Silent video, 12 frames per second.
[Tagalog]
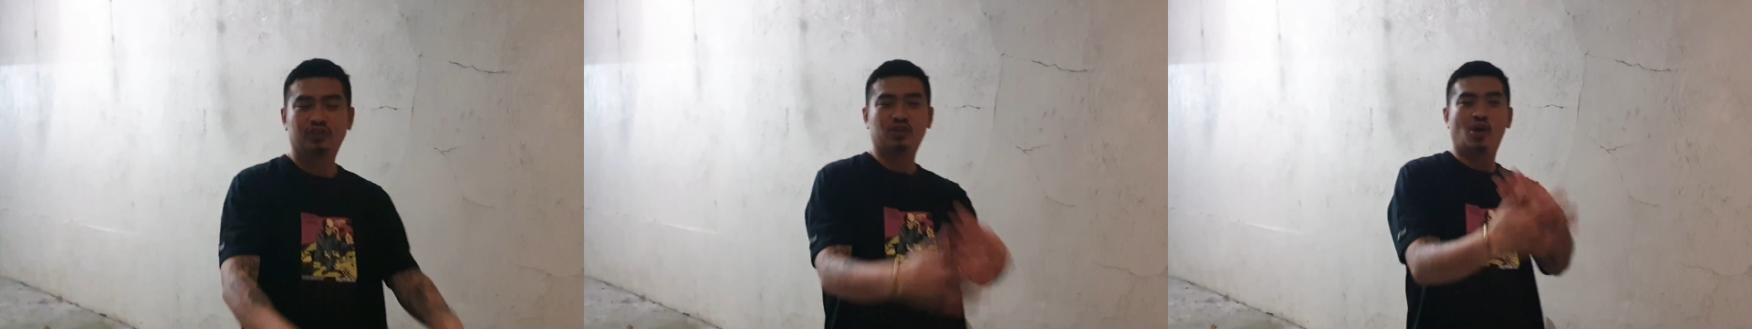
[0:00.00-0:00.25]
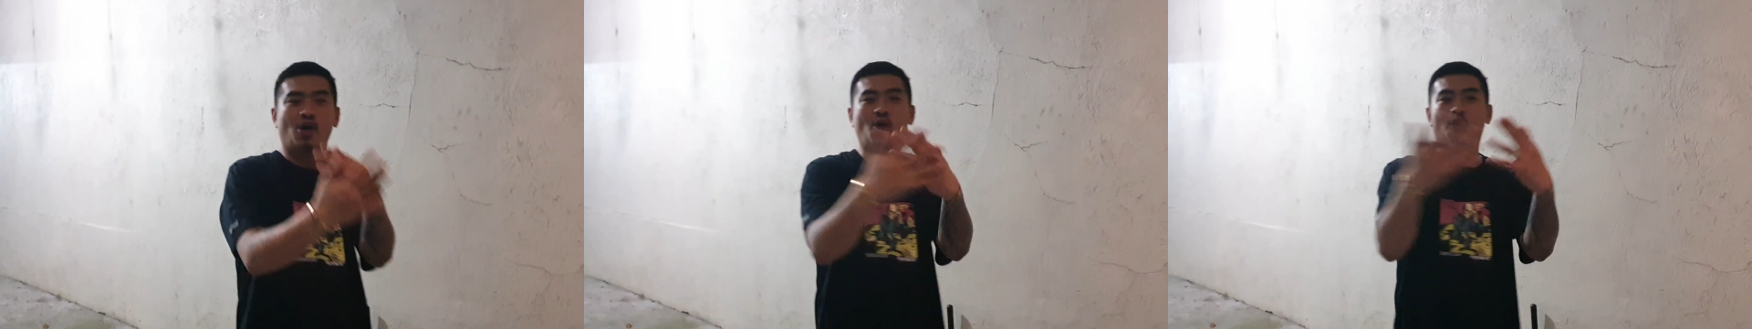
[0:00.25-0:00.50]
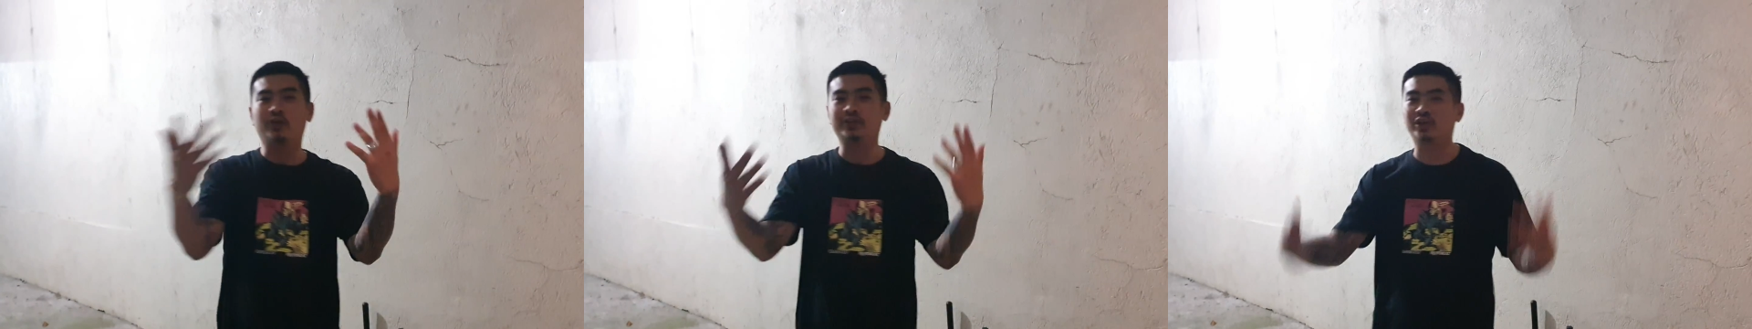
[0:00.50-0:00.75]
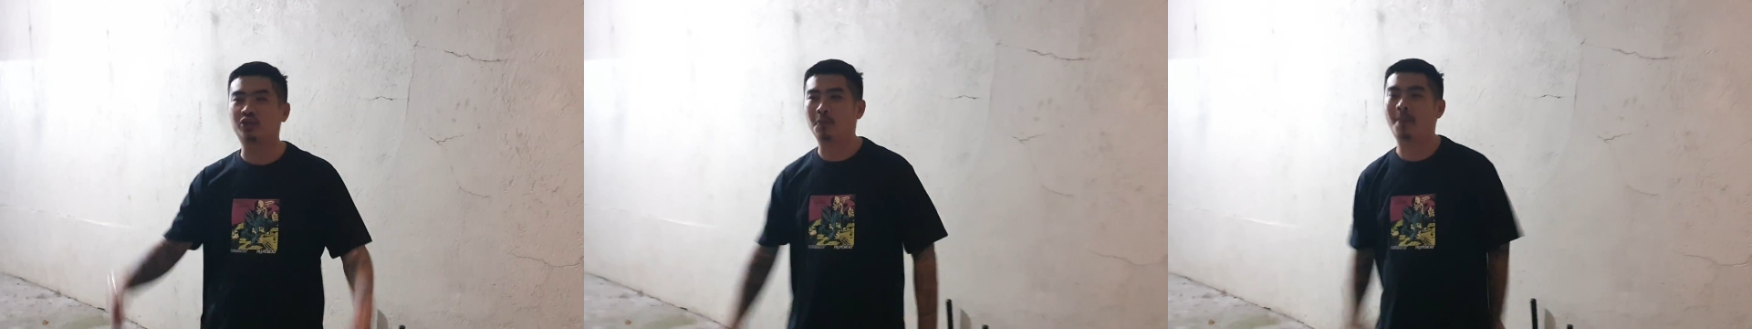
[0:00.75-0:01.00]
So,
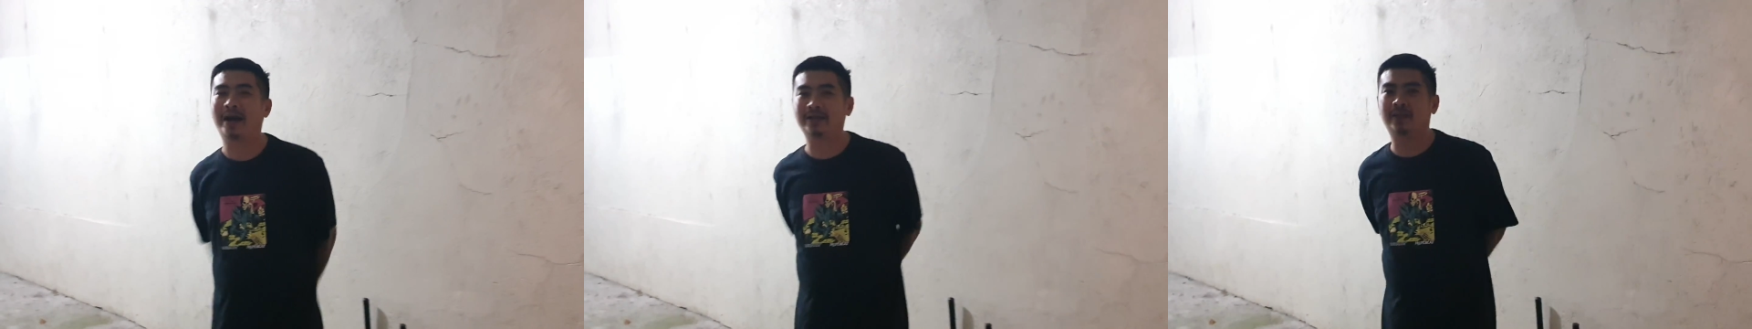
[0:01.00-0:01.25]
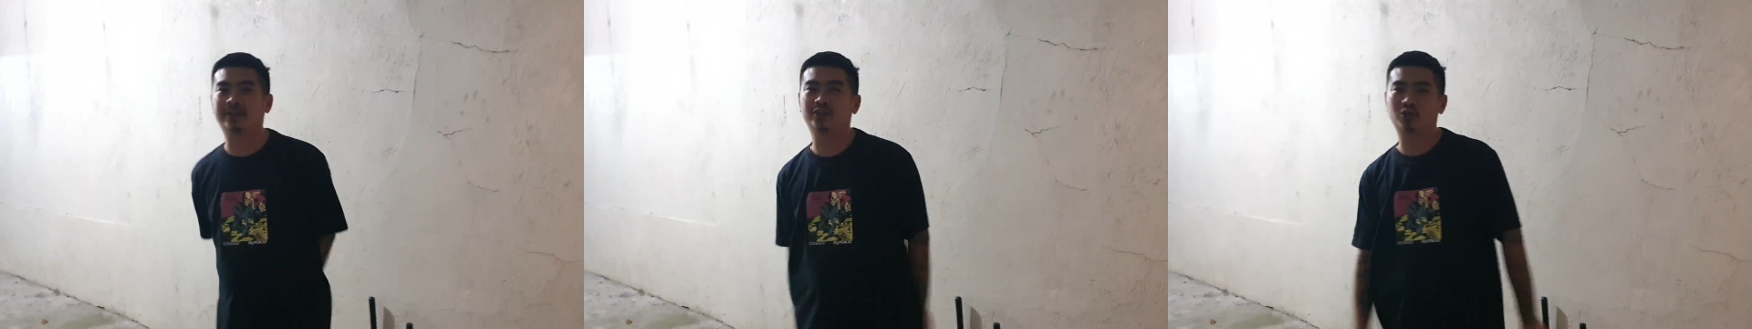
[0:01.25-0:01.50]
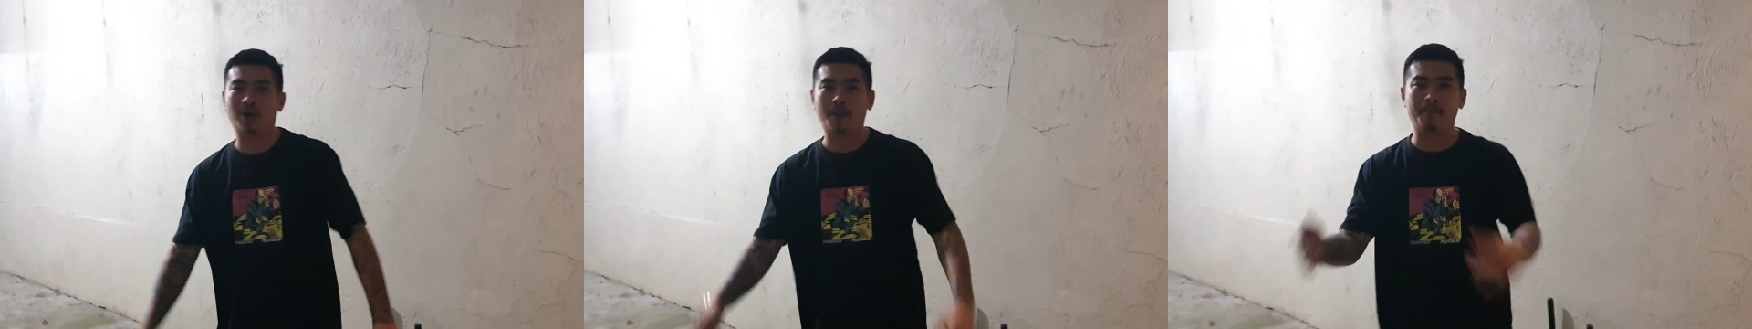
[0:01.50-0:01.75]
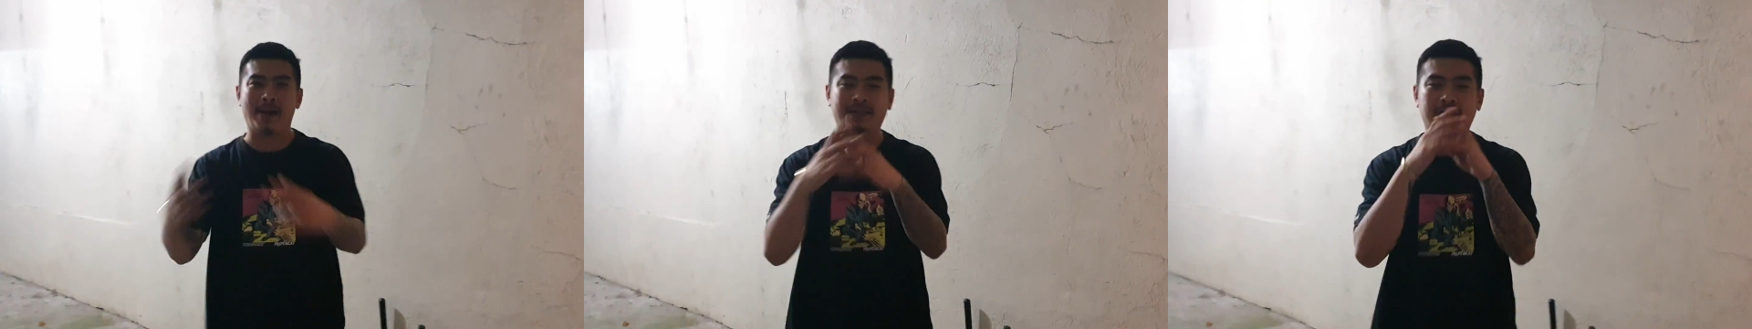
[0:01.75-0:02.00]
dito battle, dito
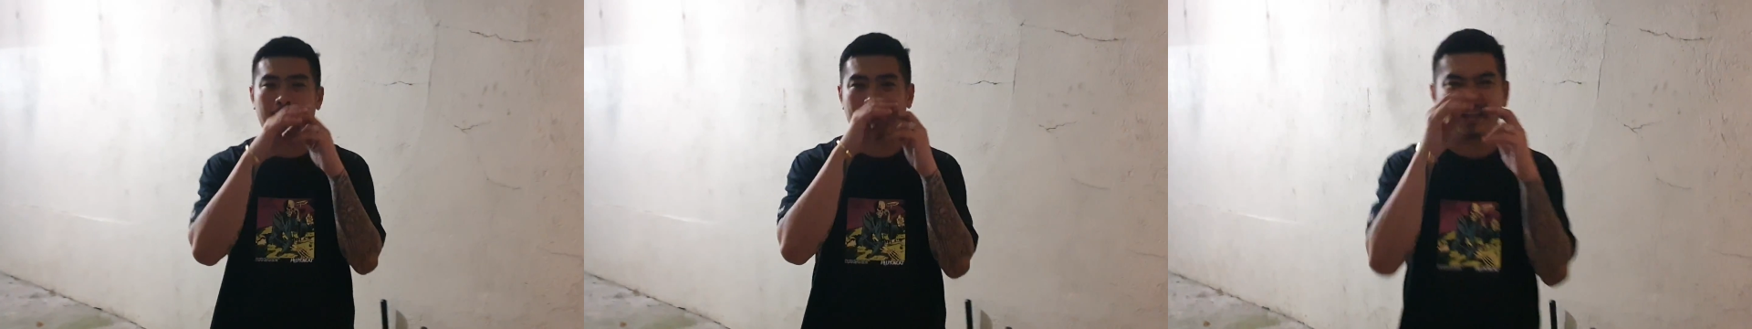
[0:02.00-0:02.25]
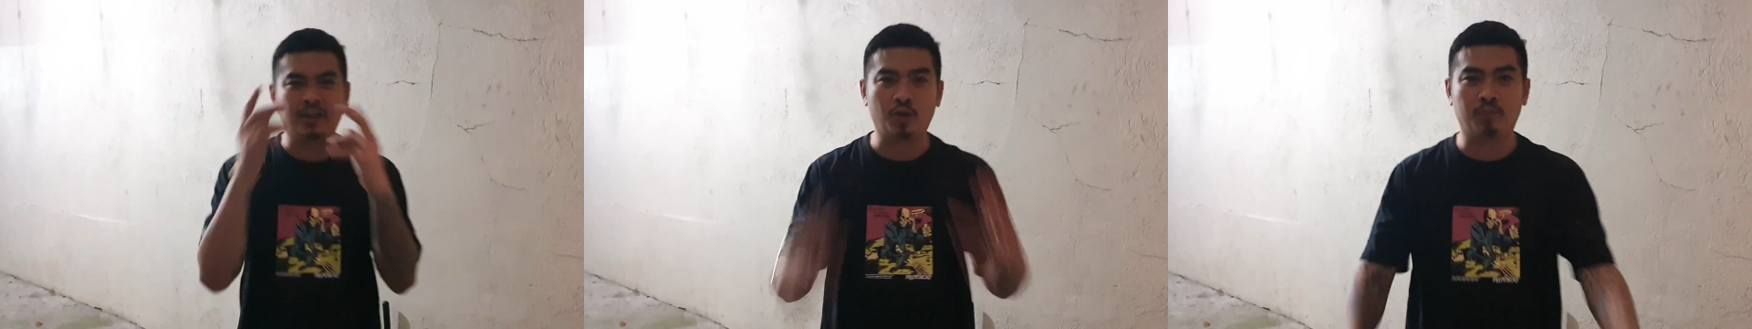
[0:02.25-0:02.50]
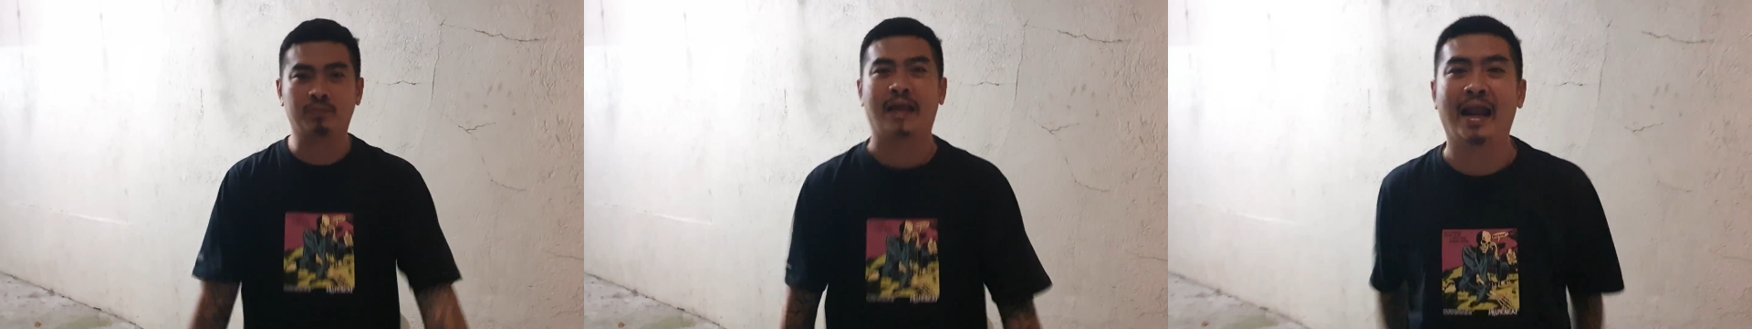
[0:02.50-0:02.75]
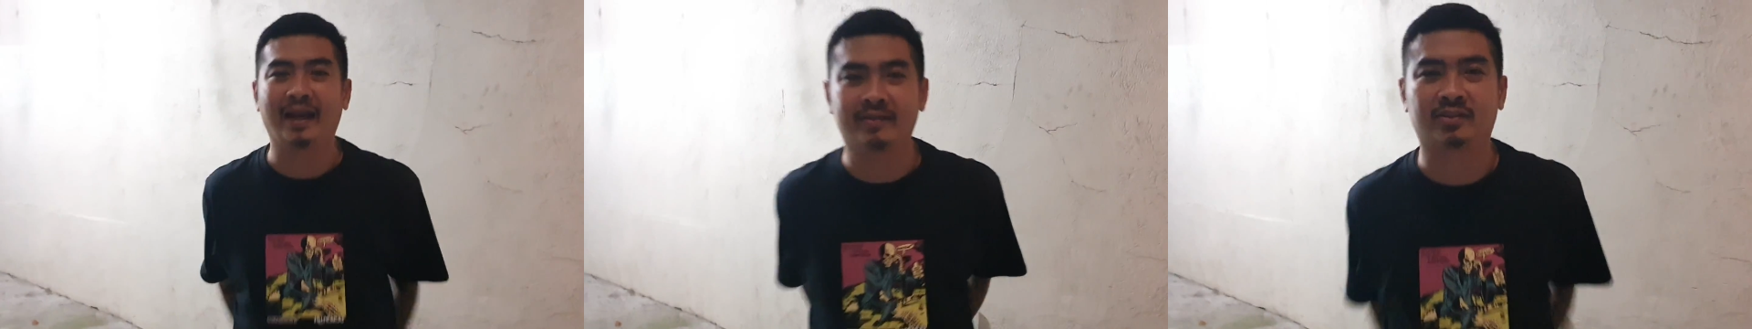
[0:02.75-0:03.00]
rap battle, battle of
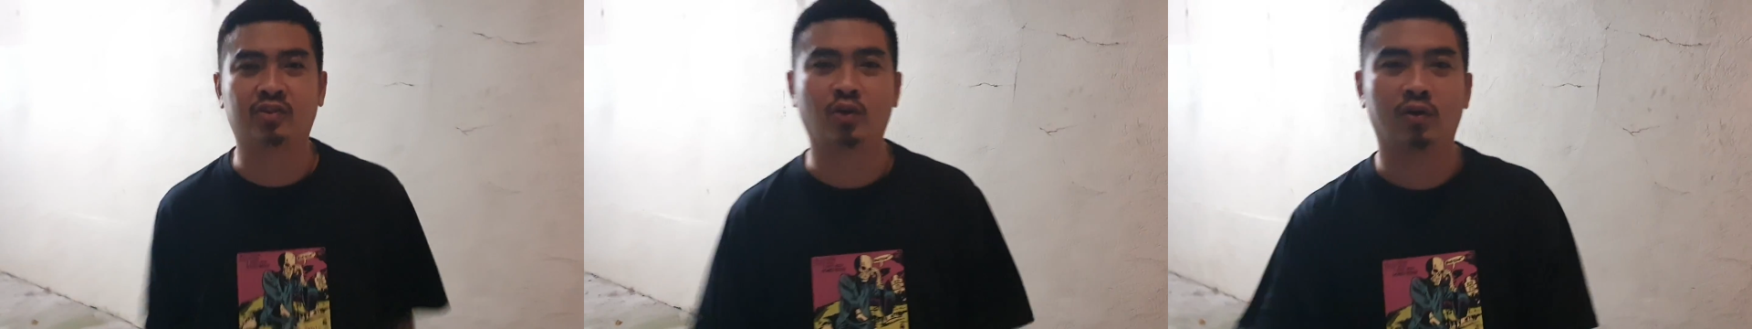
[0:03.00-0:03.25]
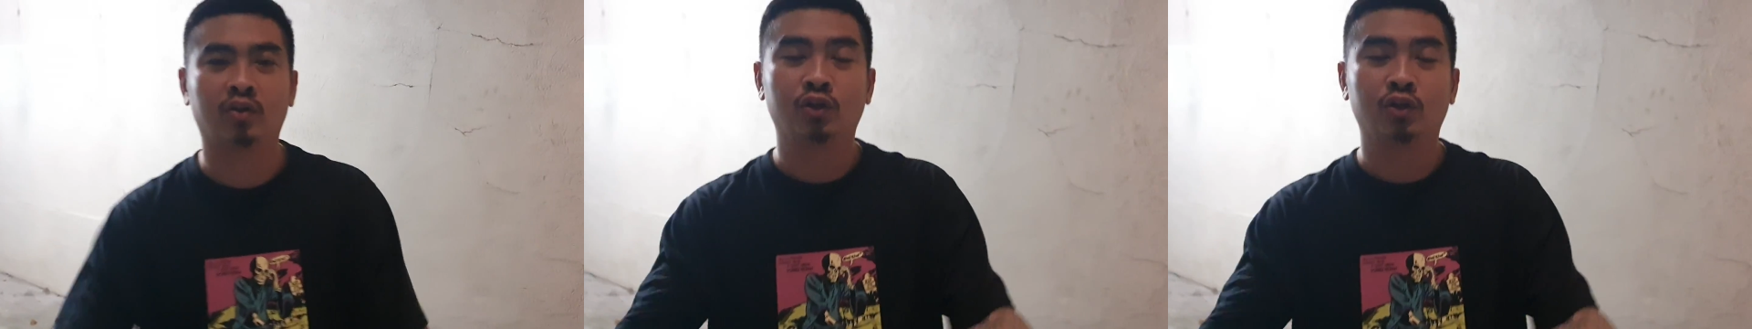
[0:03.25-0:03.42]
talents to.